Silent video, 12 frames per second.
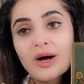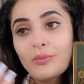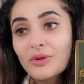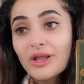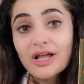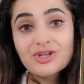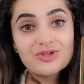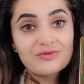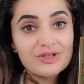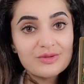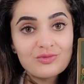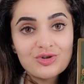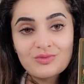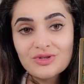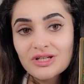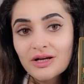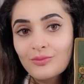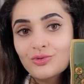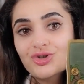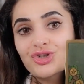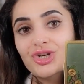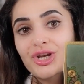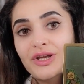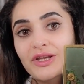оплачивать, может быть,
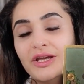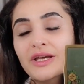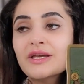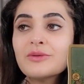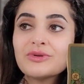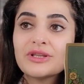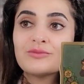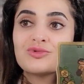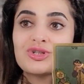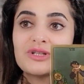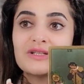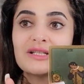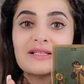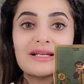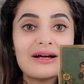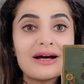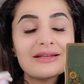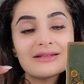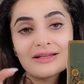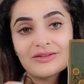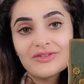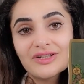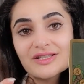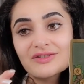обучение, потому что здесь какая-то
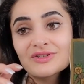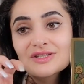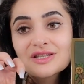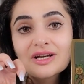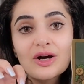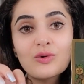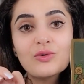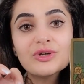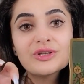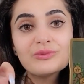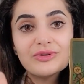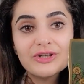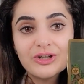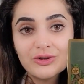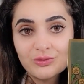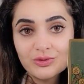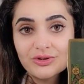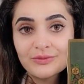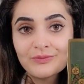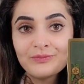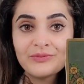ответственность на какой-то период